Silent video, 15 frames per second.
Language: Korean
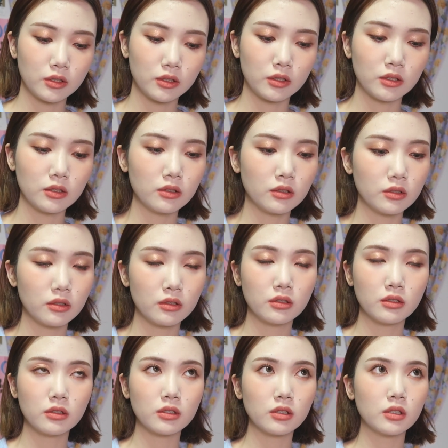
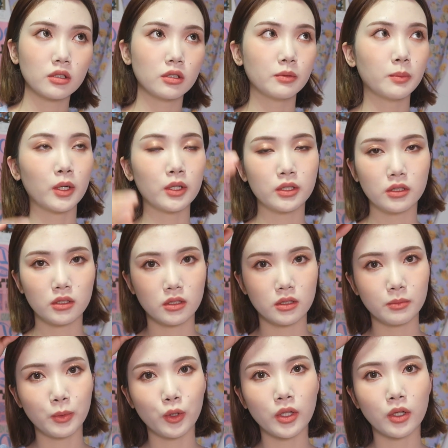진짜
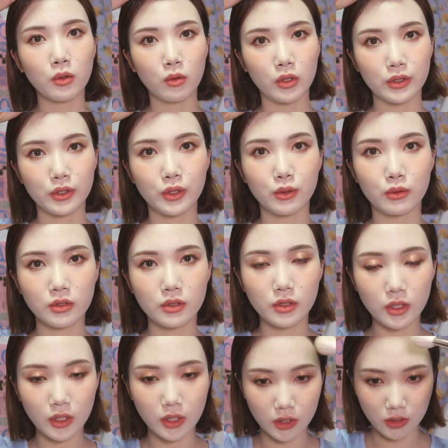많이 변한 것 같아요
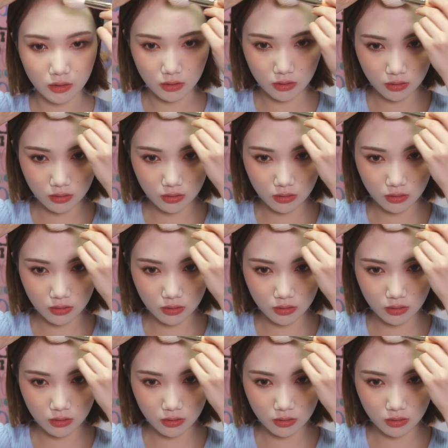스타일이